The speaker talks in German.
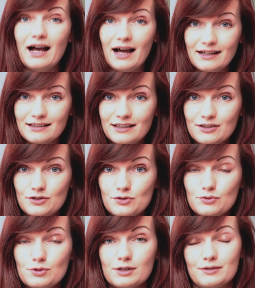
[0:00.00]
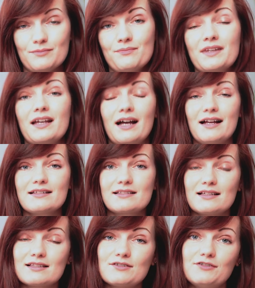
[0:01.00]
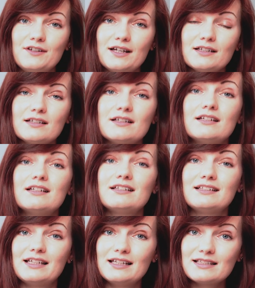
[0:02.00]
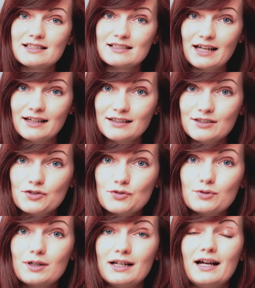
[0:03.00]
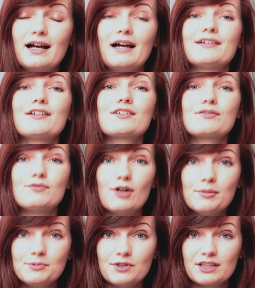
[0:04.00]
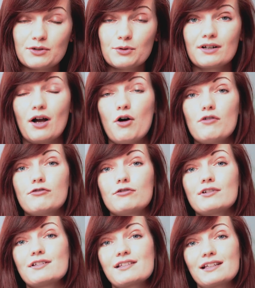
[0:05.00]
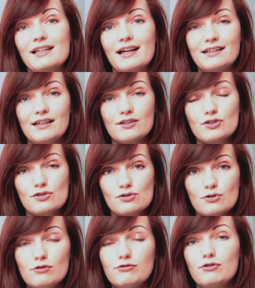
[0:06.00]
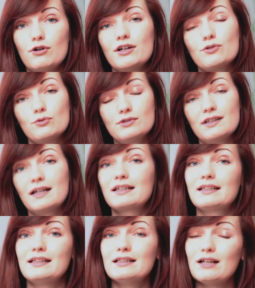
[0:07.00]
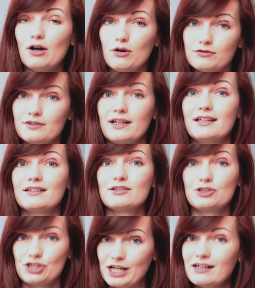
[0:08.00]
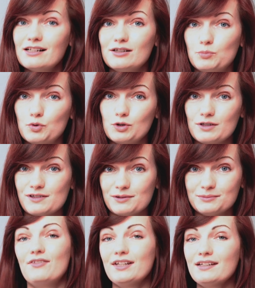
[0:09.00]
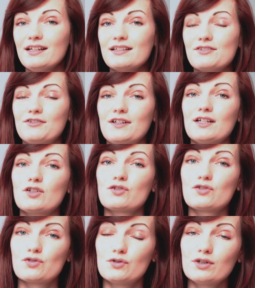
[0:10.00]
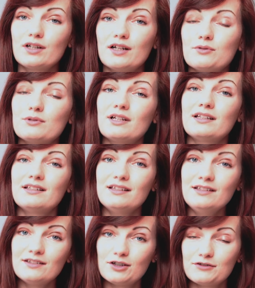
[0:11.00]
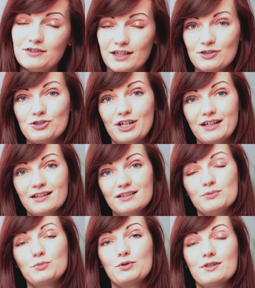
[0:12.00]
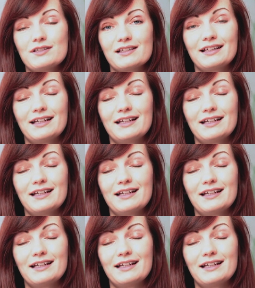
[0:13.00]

an den Zügel. Also das Pferd dehnt sich an den Zügel heran, es wölbt den Rücken auf und es reagiert sofort und agil auf deine Schenkelimpulse. Wenn das Pferd zögert oder nicht auf deine Schenkelimpulse